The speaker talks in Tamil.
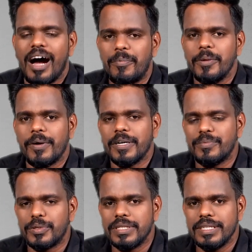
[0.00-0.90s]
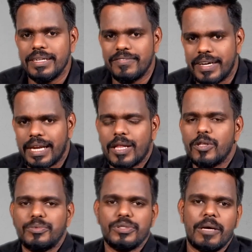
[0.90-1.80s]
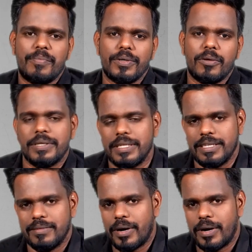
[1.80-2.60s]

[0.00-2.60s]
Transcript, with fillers: அப்படி பார்க்கும்பொழுது வேறு ஏதாவது புதுசாக பண்ணோம் அப்படின்னு